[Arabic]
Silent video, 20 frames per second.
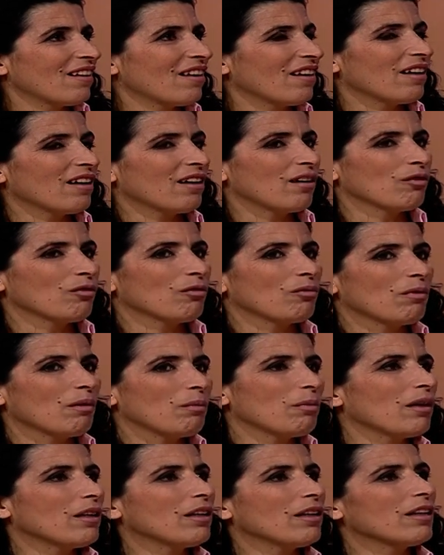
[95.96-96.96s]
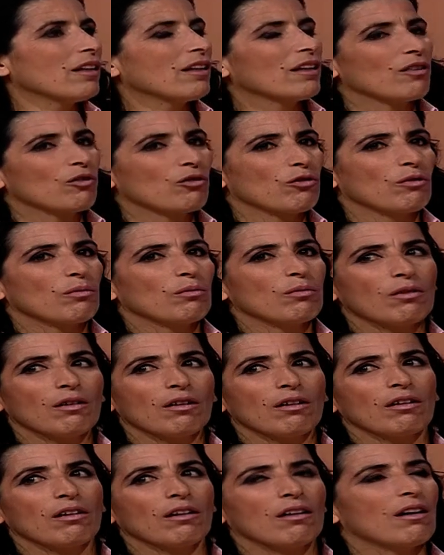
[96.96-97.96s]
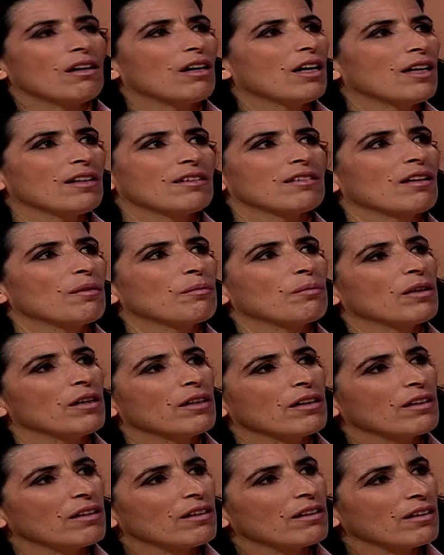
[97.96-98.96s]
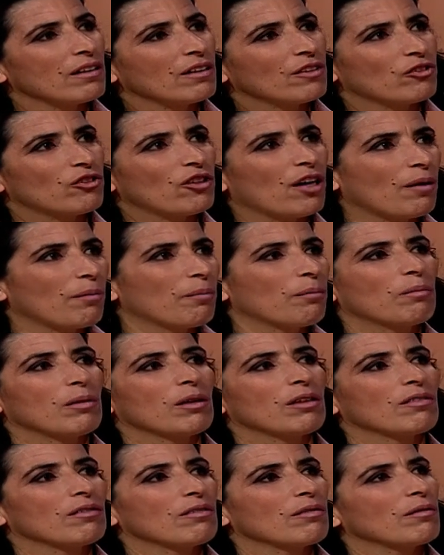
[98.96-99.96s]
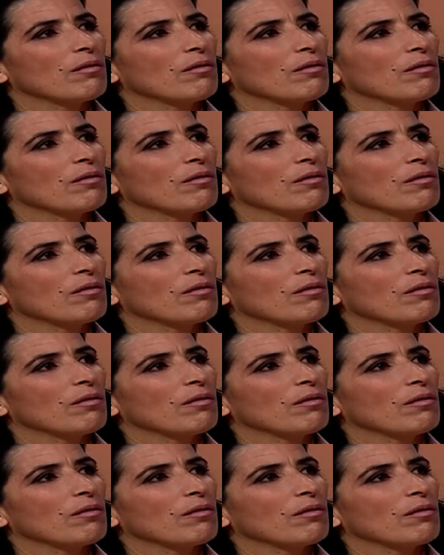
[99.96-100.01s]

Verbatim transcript: آه، إنه ما بقى بلاقي رجل آه، أعزب يعني شاب بس